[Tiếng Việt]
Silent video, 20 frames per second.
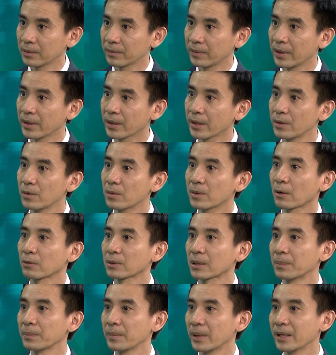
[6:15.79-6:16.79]
vì cái nhu cầu
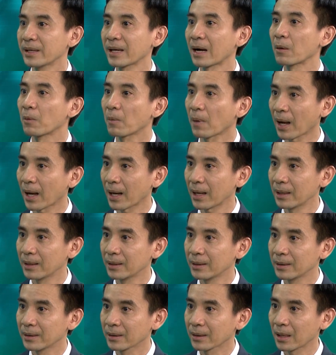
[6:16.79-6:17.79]
thẩm mỹ cao quá
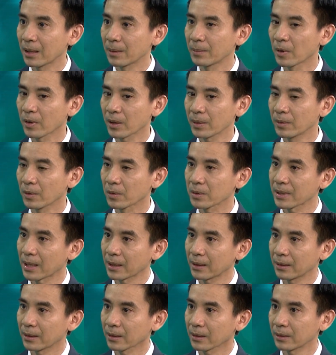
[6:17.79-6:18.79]
là một cái bộ
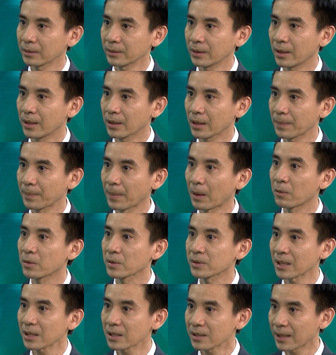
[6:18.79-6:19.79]
răng là có thể cái
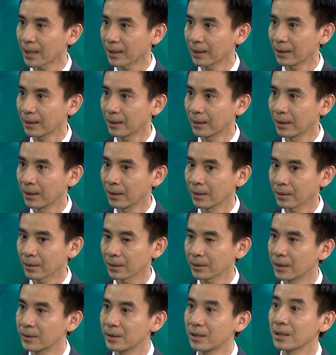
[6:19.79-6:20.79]
màu sắc răng
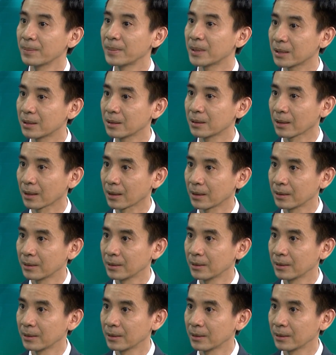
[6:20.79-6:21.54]
có thể như là bình thường